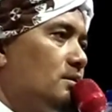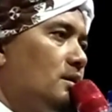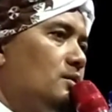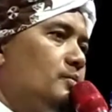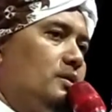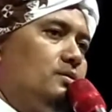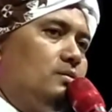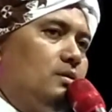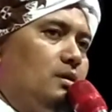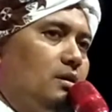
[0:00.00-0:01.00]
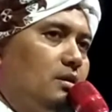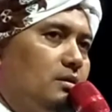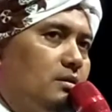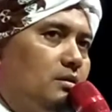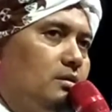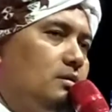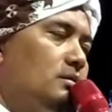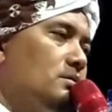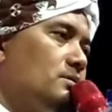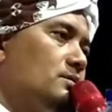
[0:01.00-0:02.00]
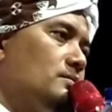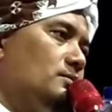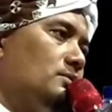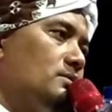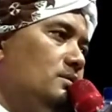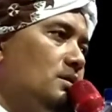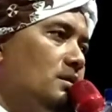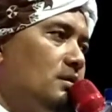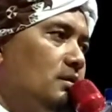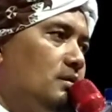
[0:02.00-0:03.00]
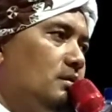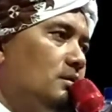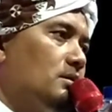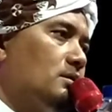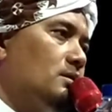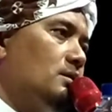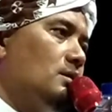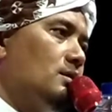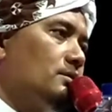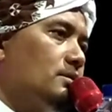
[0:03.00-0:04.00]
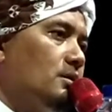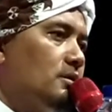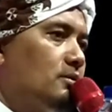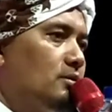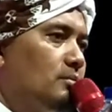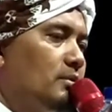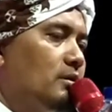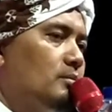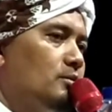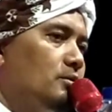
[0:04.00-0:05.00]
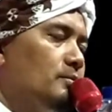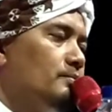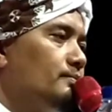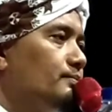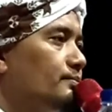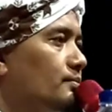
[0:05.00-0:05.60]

tak lupa juga semulja Kiai Tariqul Mahbub